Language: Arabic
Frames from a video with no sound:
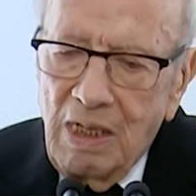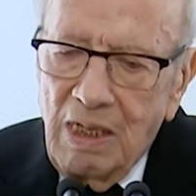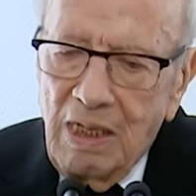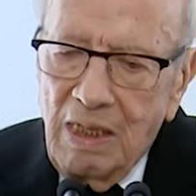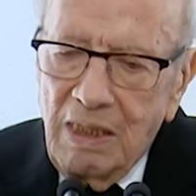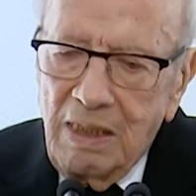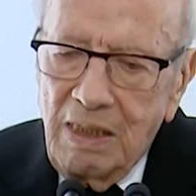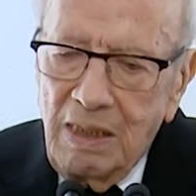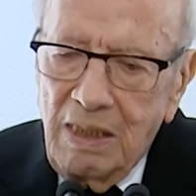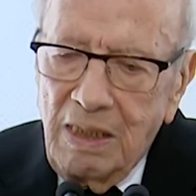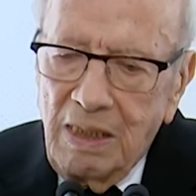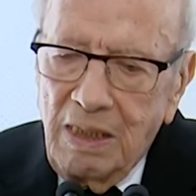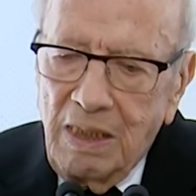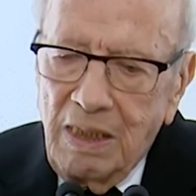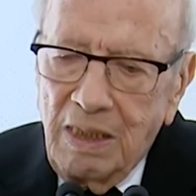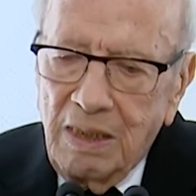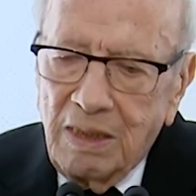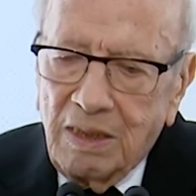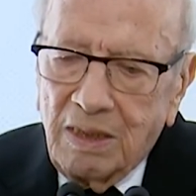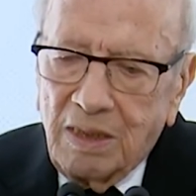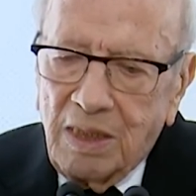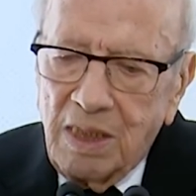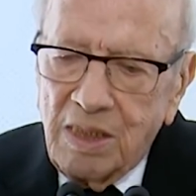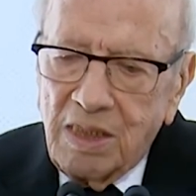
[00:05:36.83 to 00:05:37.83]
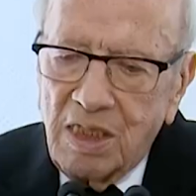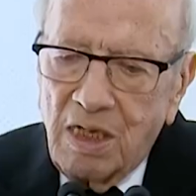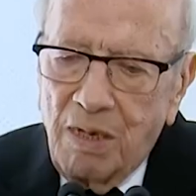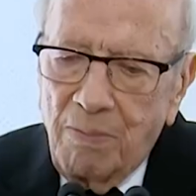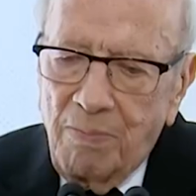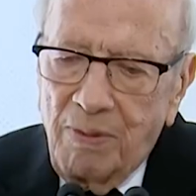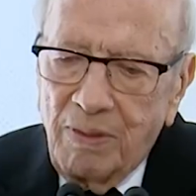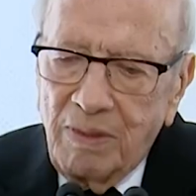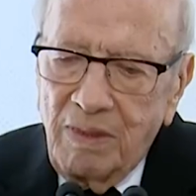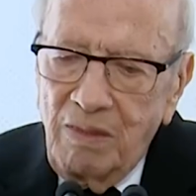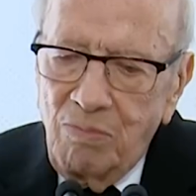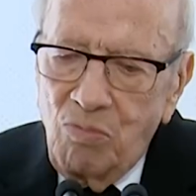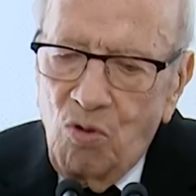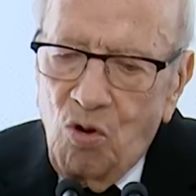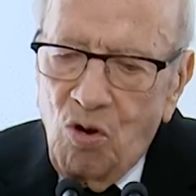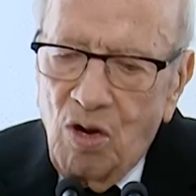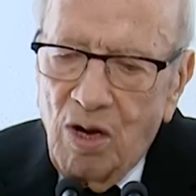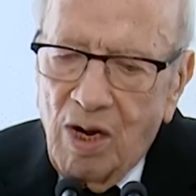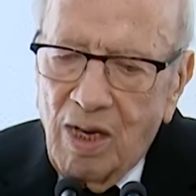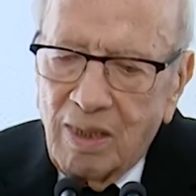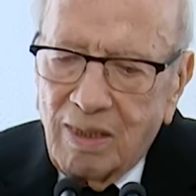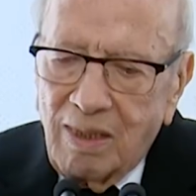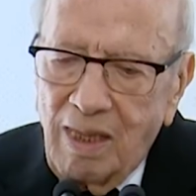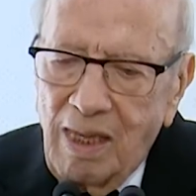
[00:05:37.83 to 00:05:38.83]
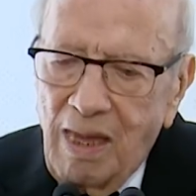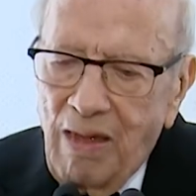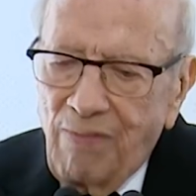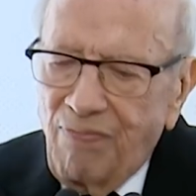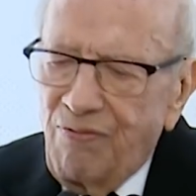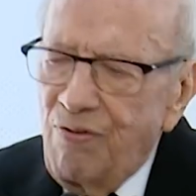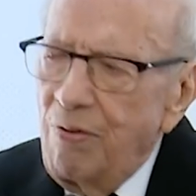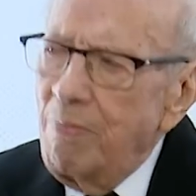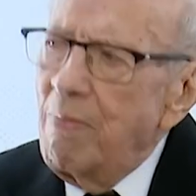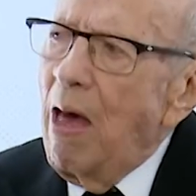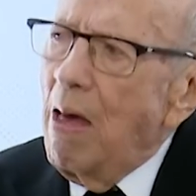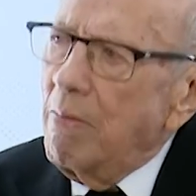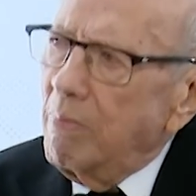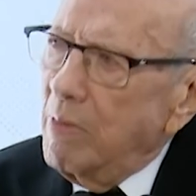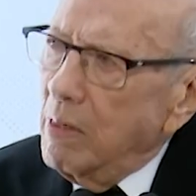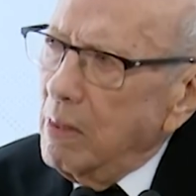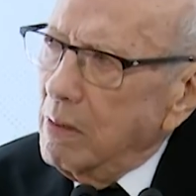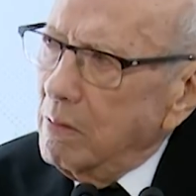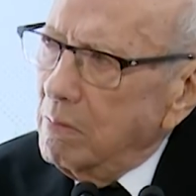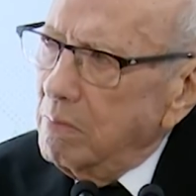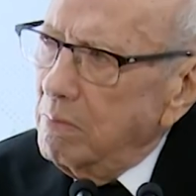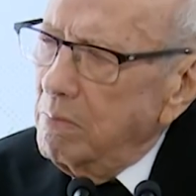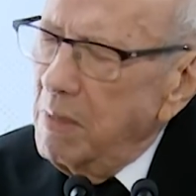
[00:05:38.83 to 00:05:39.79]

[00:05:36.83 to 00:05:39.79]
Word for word: ان التجربه الديمقراطيه في مأمن